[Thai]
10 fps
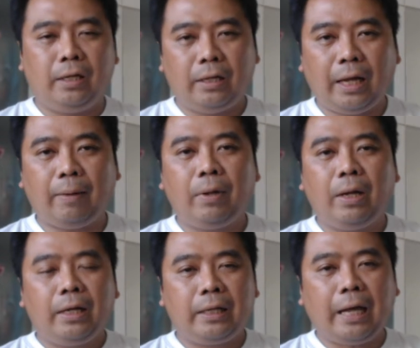นะครับ
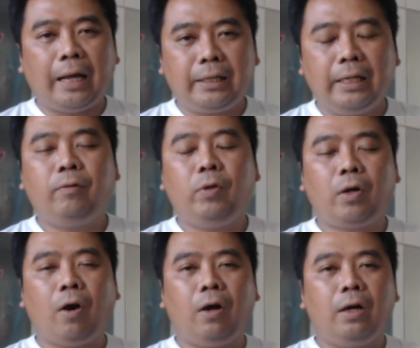ในการคิดวิเค
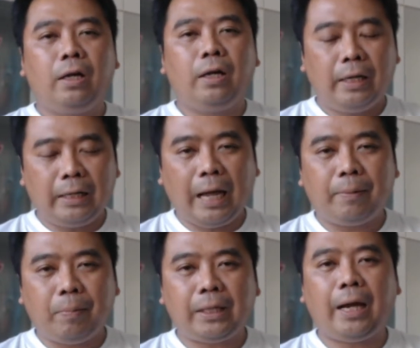ราะห์ในการ
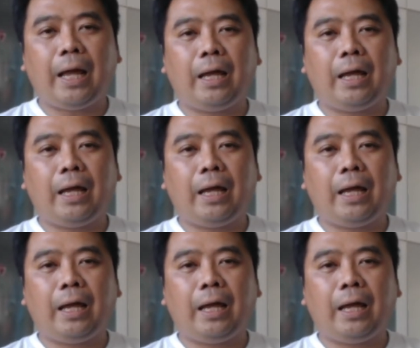พัฒนา